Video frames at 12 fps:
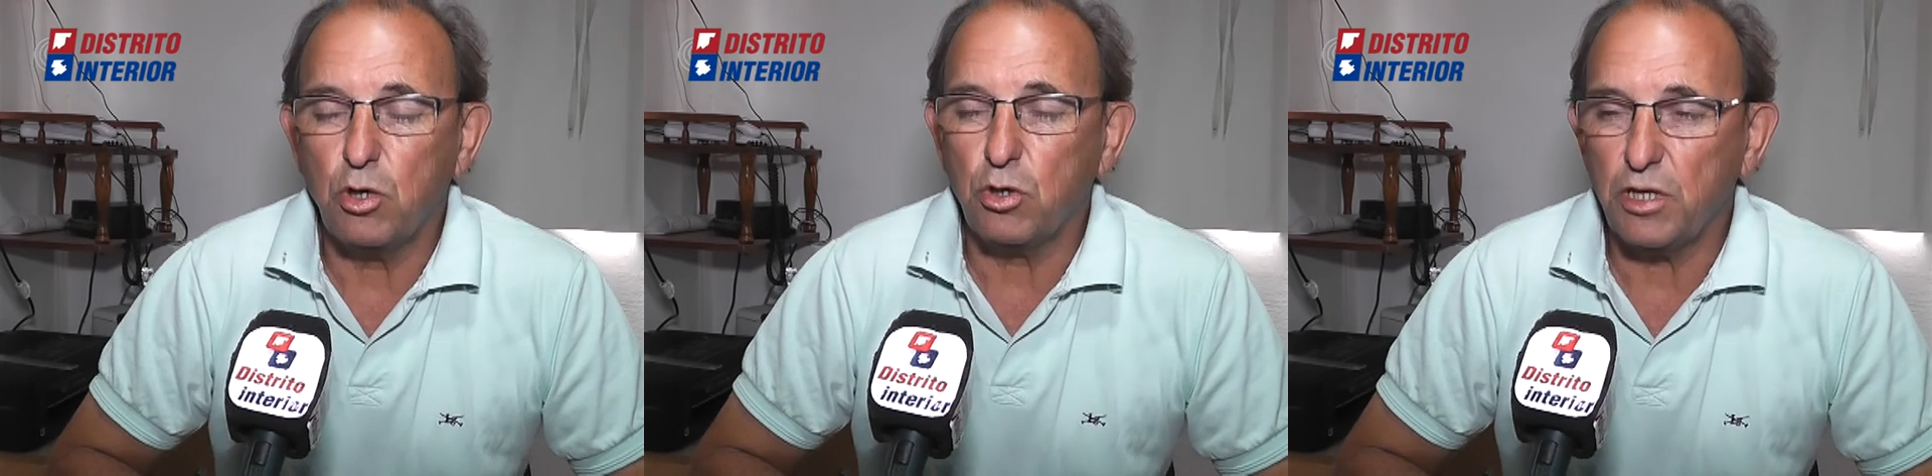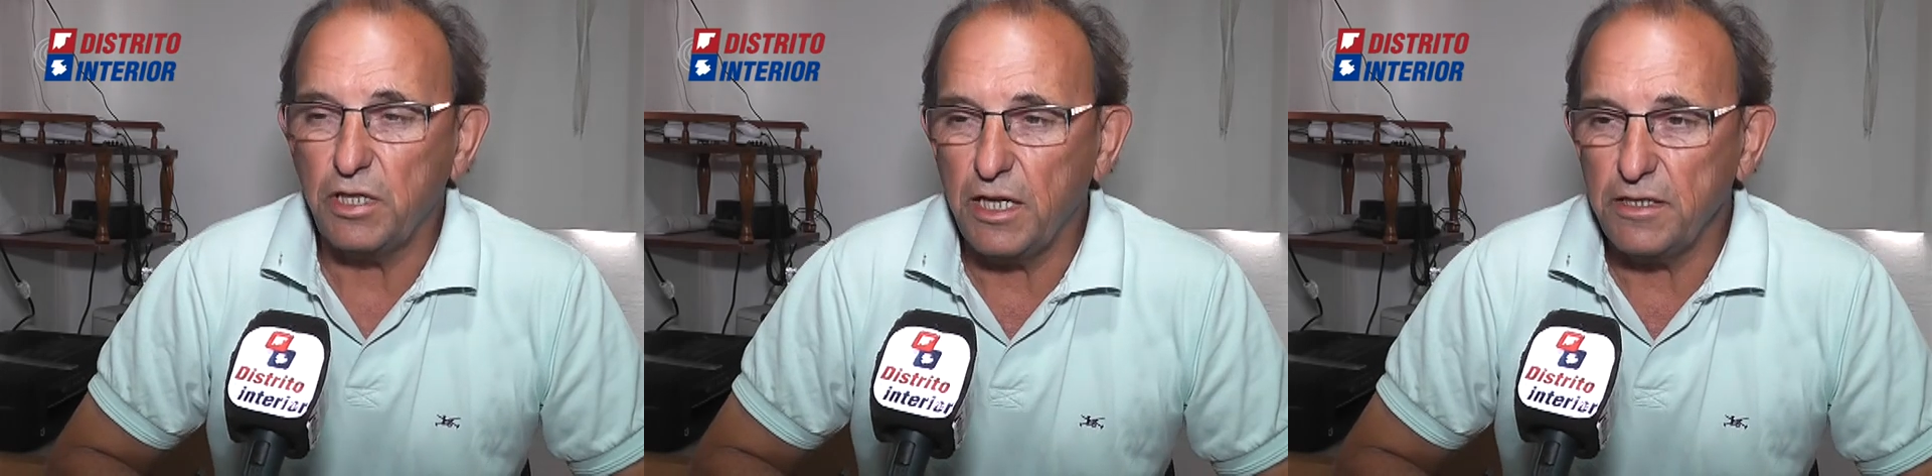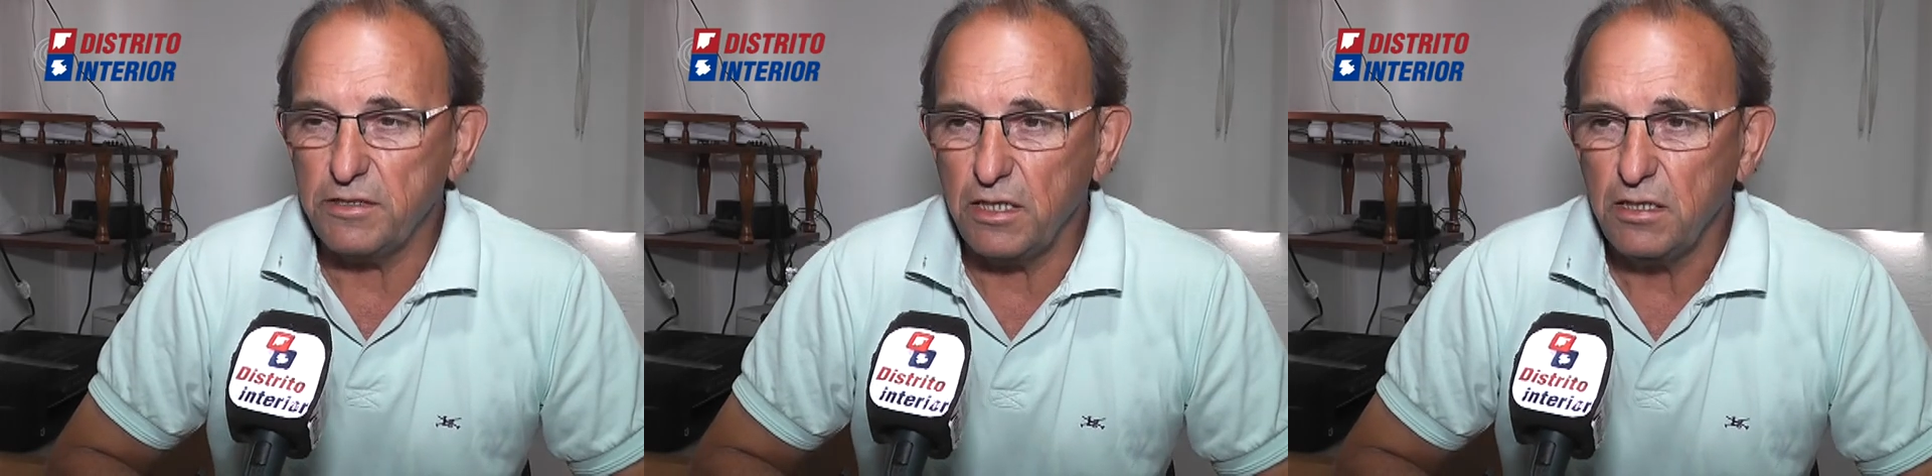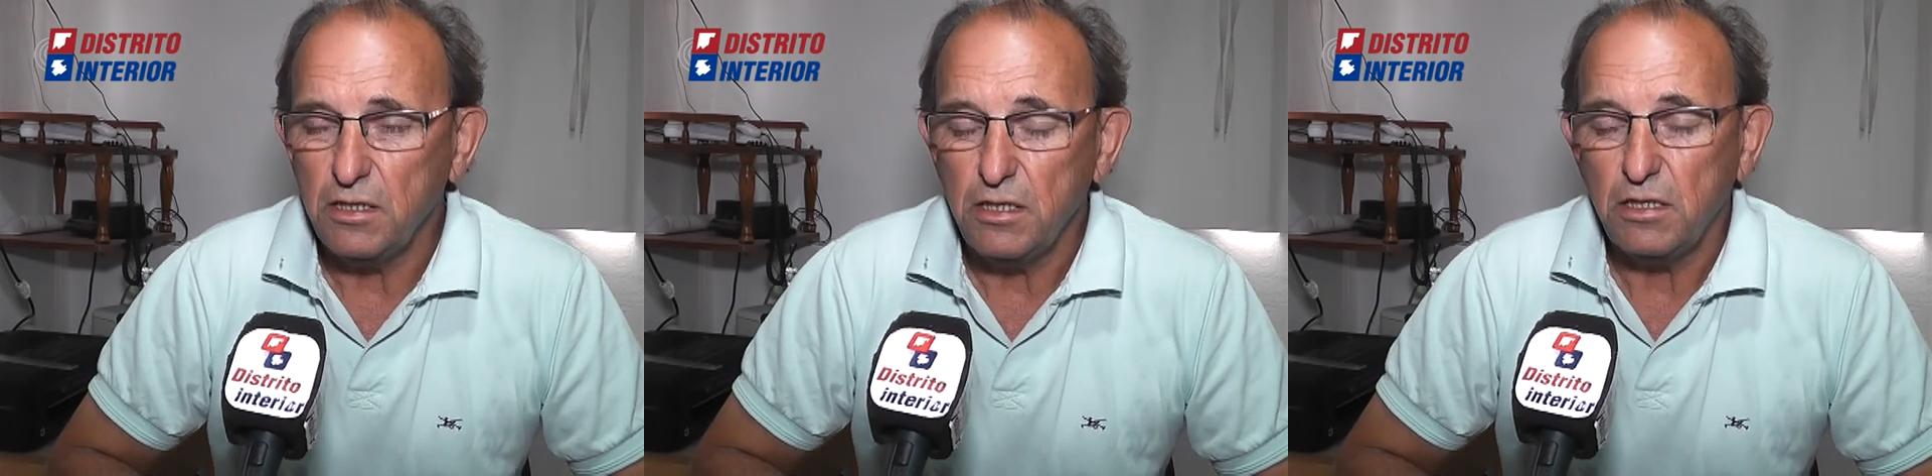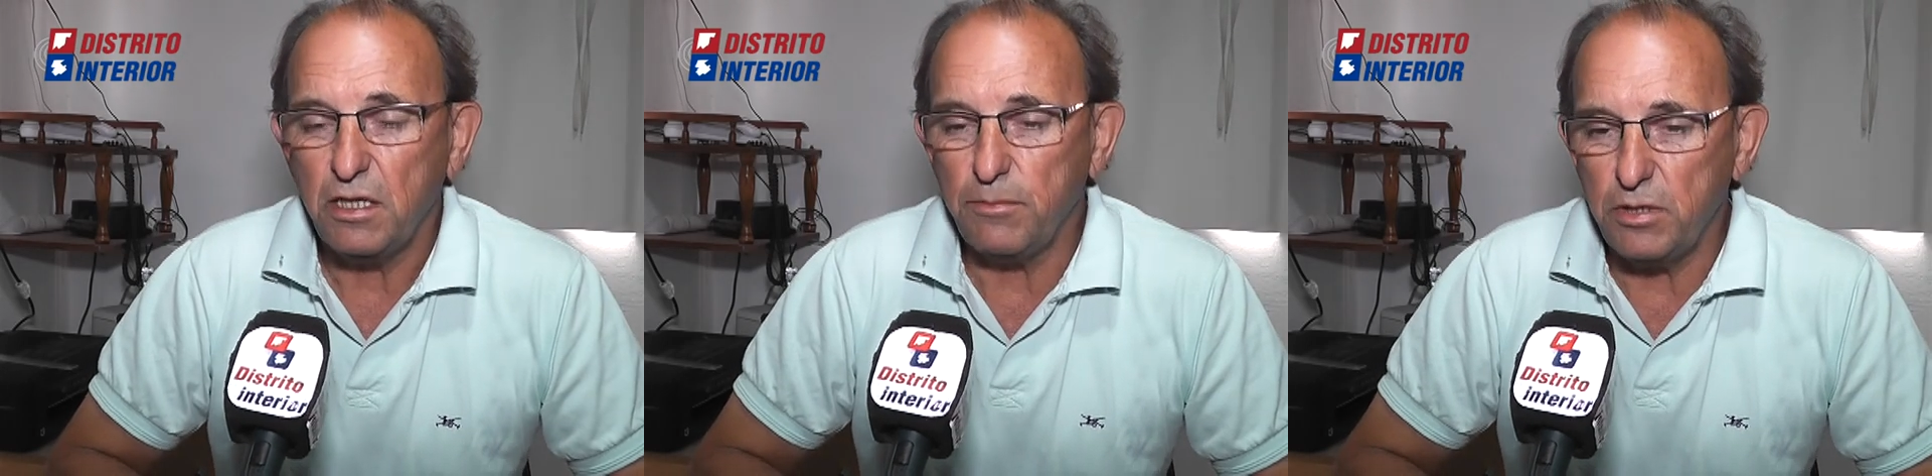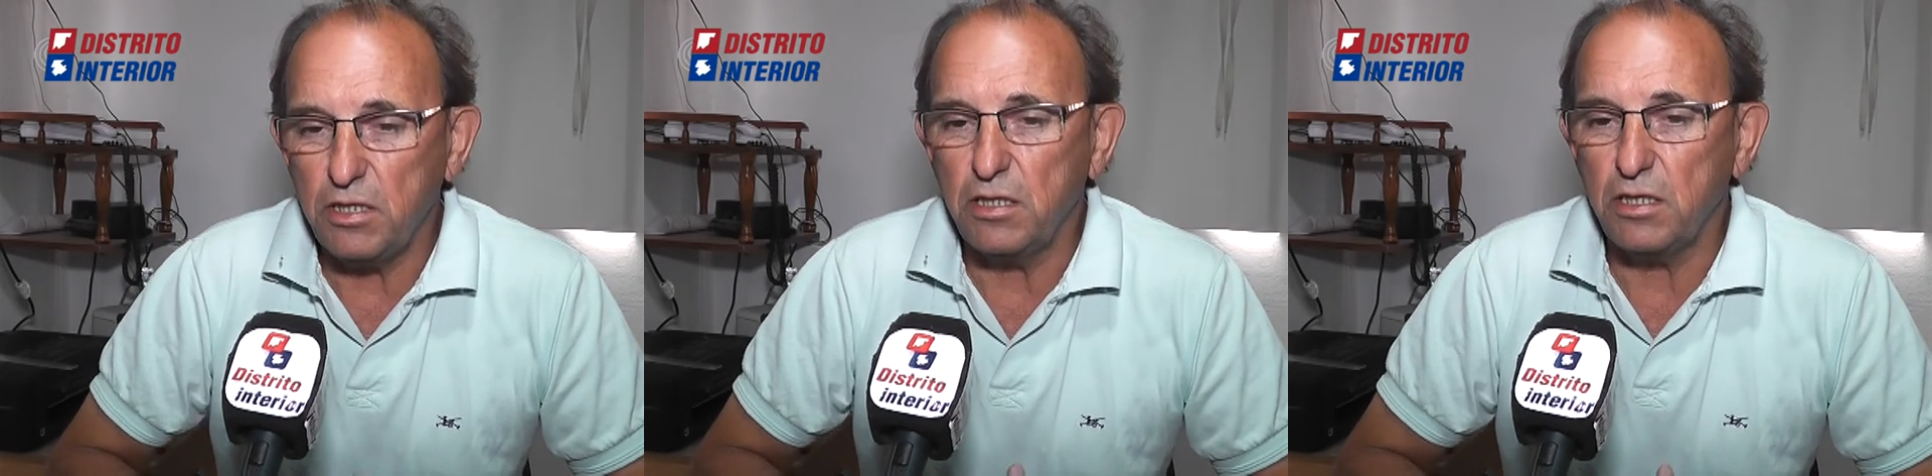ordenanzas, también